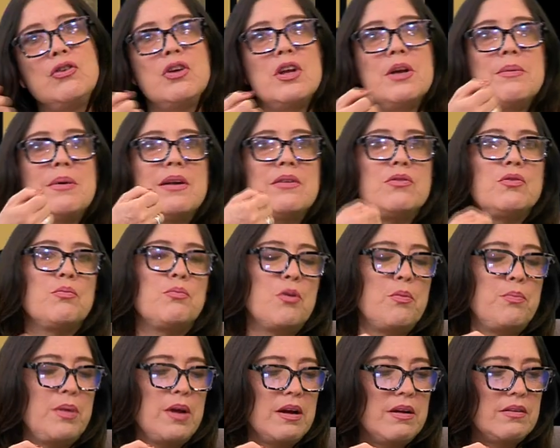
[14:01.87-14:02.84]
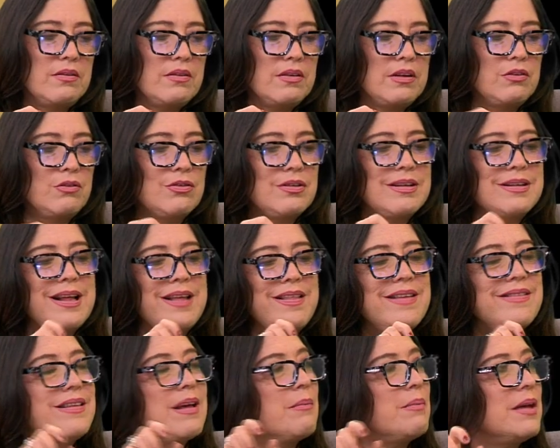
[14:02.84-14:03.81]
y no llevaran su propia. Entonces
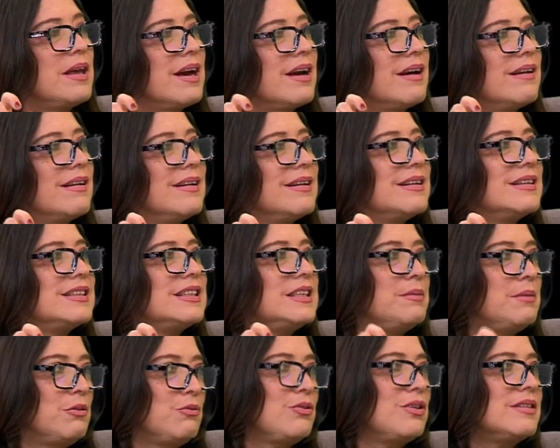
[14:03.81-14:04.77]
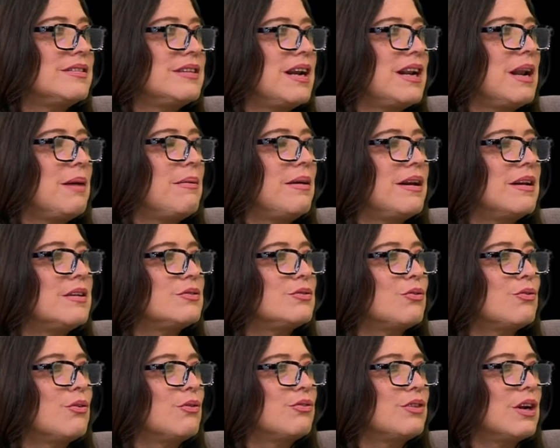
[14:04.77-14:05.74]
nadie sabía si iban a utilizar la bala en
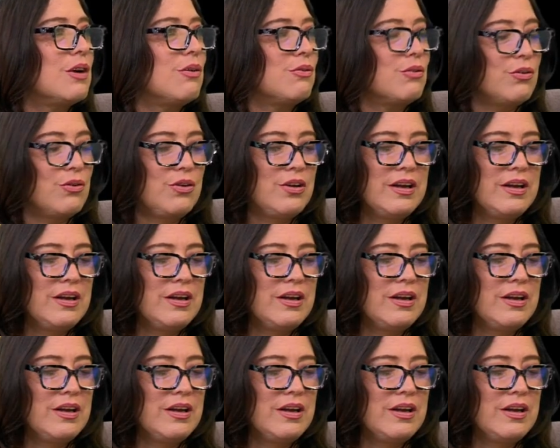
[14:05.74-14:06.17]
su contra. o no.